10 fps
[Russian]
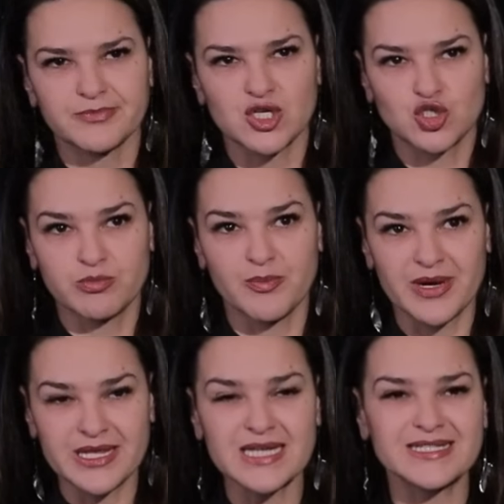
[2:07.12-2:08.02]
И чтобы
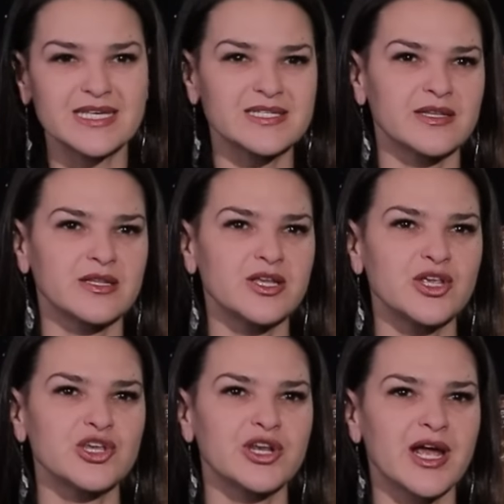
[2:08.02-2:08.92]
понять, есть ли на
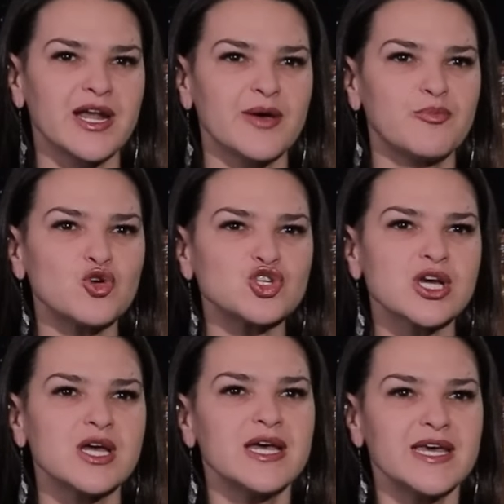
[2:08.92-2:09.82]
Ирине реальная
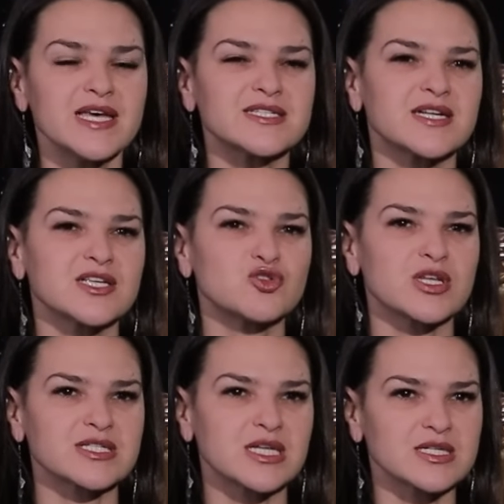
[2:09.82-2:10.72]
порча, я сразу
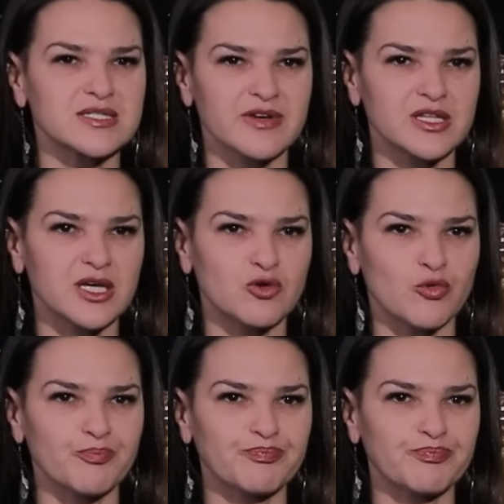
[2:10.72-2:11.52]
достала свои таро.